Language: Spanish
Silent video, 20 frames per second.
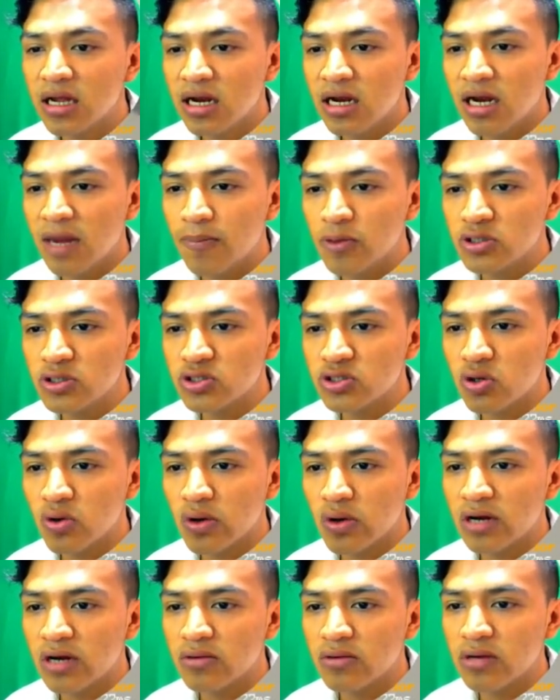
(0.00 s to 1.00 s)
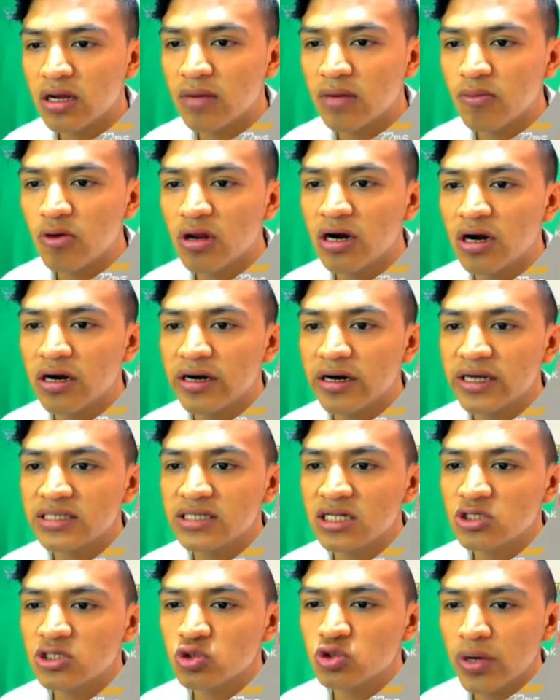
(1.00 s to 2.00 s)
la puedes colocar al ras
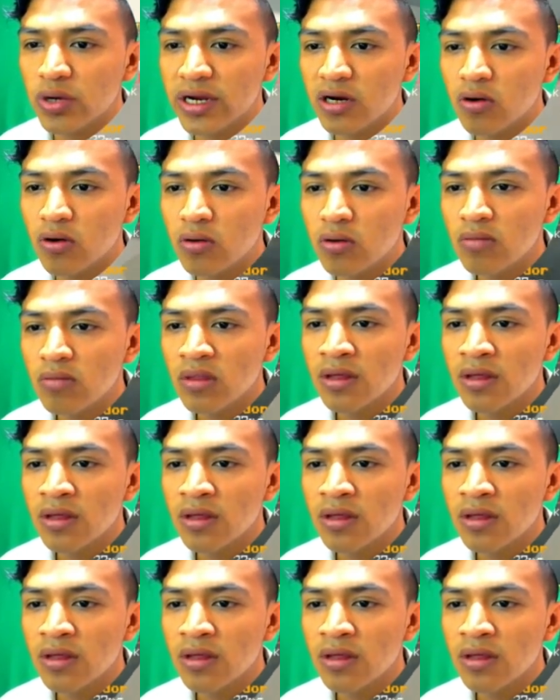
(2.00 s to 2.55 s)
del suelo